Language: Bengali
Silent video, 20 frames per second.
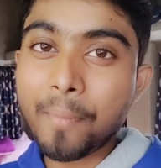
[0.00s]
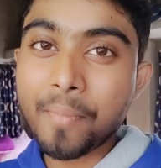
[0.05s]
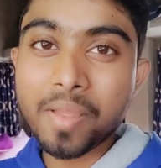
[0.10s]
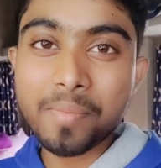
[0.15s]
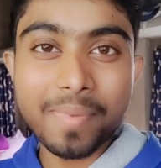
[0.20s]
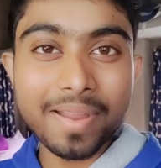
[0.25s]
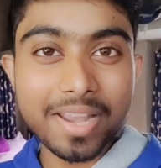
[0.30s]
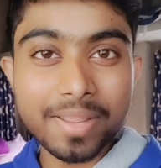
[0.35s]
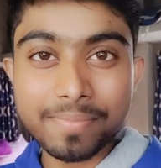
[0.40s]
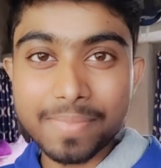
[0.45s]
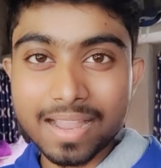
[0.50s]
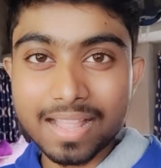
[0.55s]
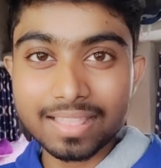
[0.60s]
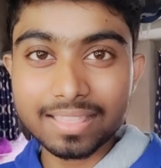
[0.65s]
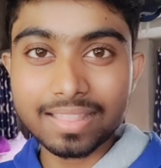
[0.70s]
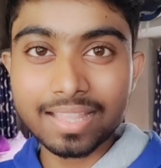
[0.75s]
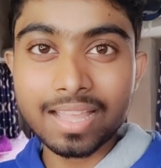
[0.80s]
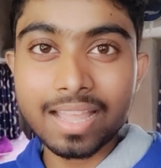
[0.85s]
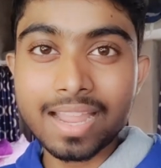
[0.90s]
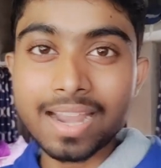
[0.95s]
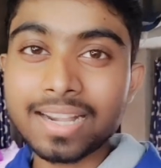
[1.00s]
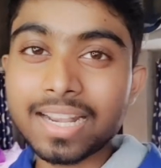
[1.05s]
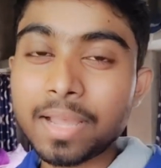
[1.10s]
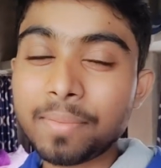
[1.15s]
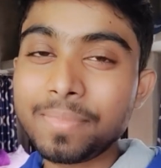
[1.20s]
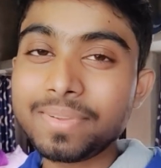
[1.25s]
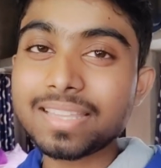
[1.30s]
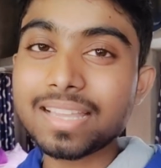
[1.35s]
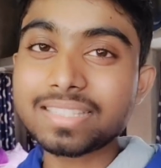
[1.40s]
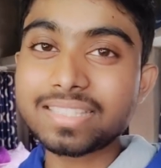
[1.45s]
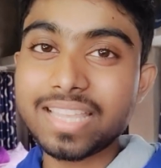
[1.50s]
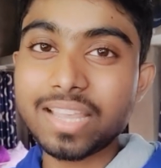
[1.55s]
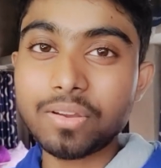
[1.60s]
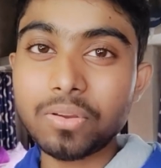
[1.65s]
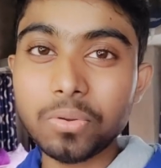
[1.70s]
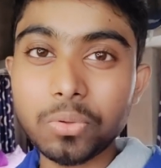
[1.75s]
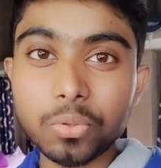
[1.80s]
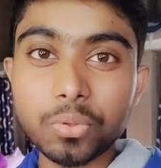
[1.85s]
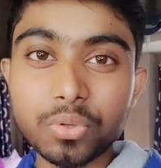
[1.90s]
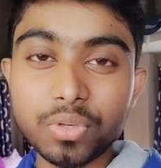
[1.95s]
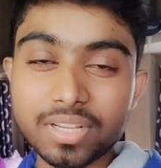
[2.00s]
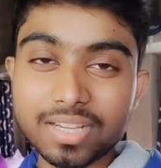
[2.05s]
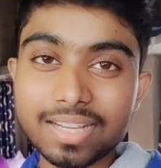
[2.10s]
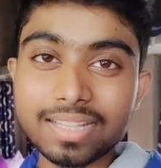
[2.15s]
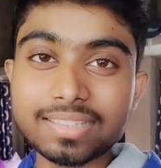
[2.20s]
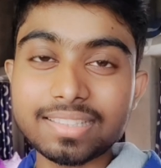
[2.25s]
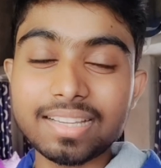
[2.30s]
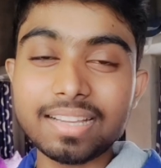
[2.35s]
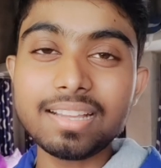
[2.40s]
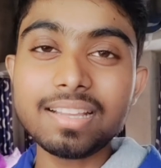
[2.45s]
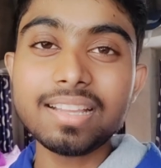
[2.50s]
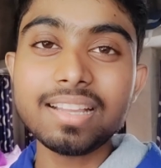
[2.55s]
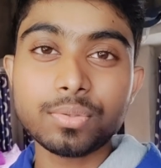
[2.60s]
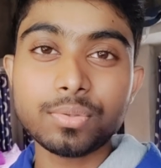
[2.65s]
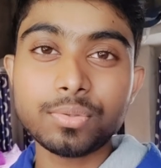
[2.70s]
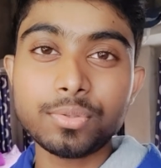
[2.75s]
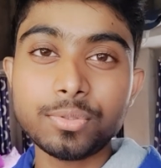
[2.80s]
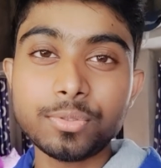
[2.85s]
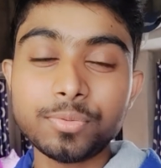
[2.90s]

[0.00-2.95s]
আমার বাড়ি মালদা অ্যান্ড আমি যাচ্ছি এখন কলকাতা তো